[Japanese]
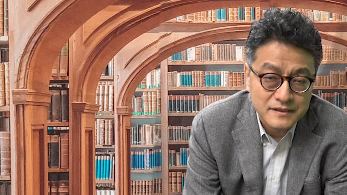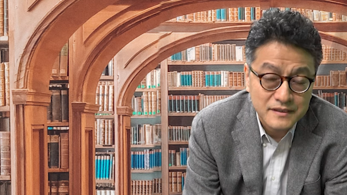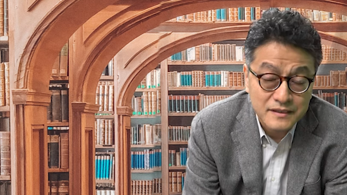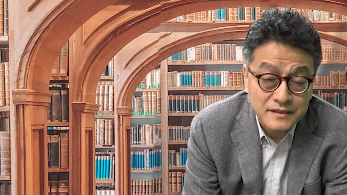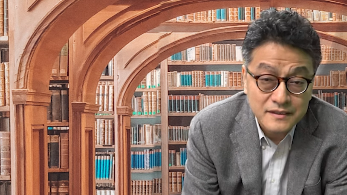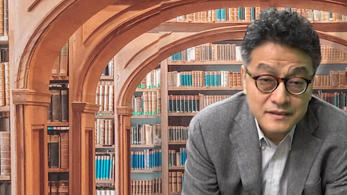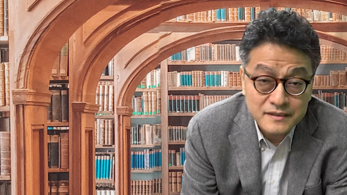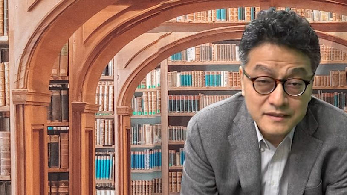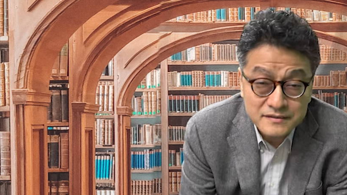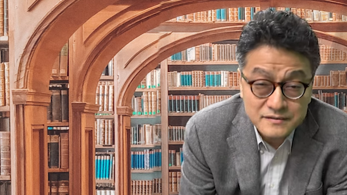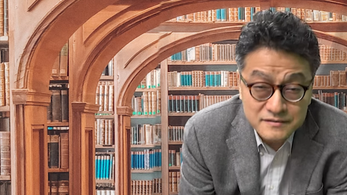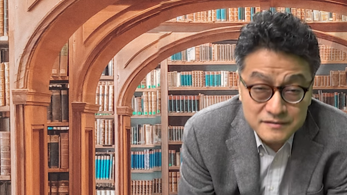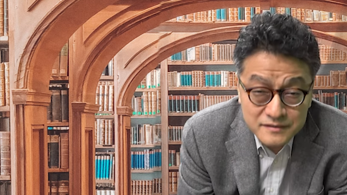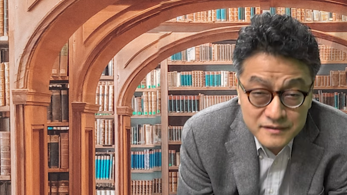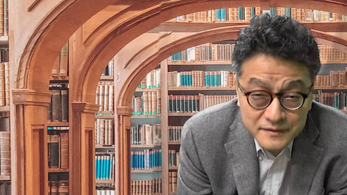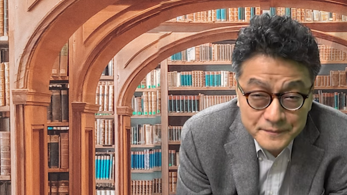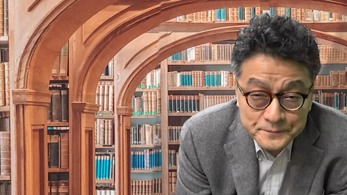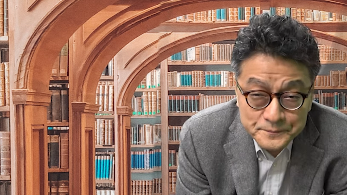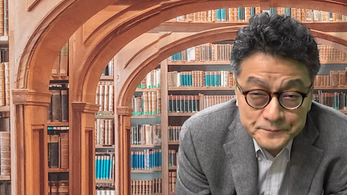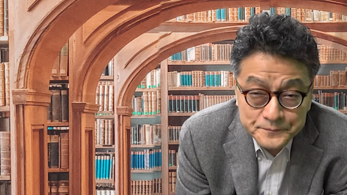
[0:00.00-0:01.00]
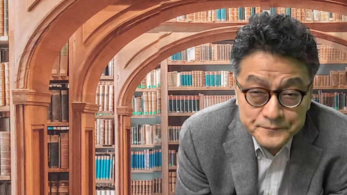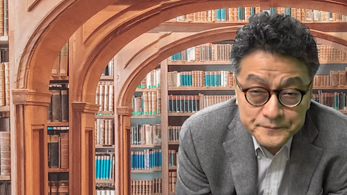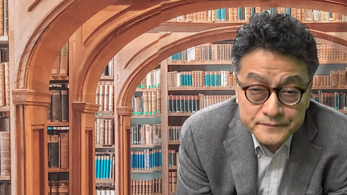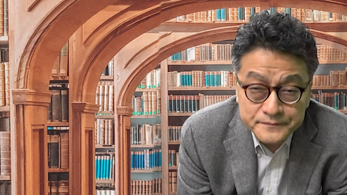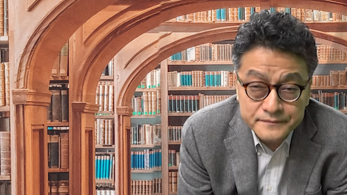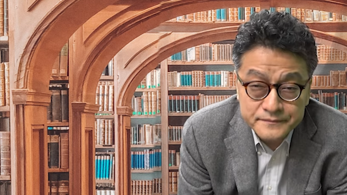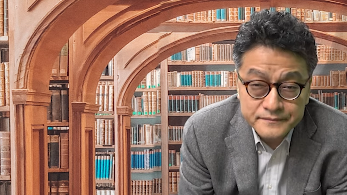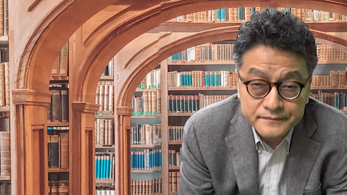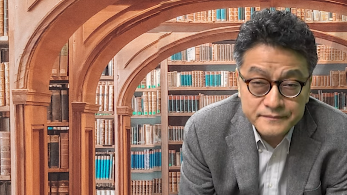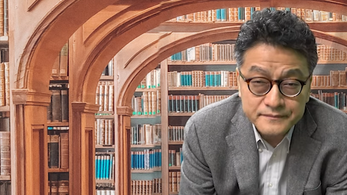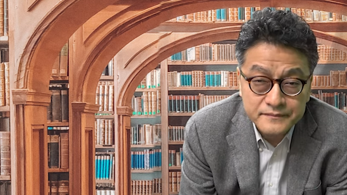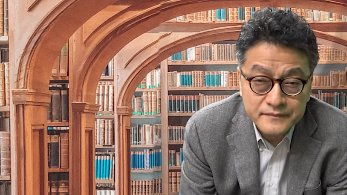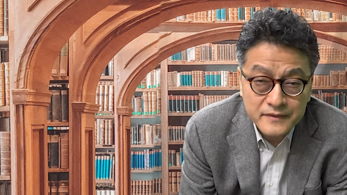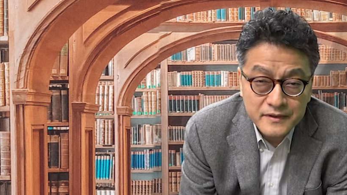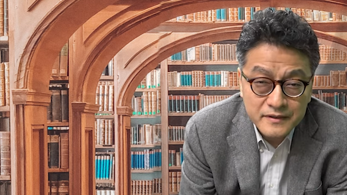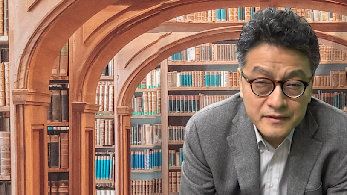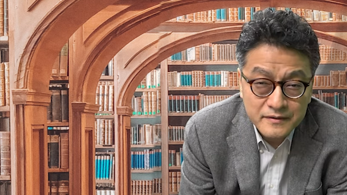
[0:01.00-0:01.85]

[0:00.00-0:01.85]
けなんですよね。うん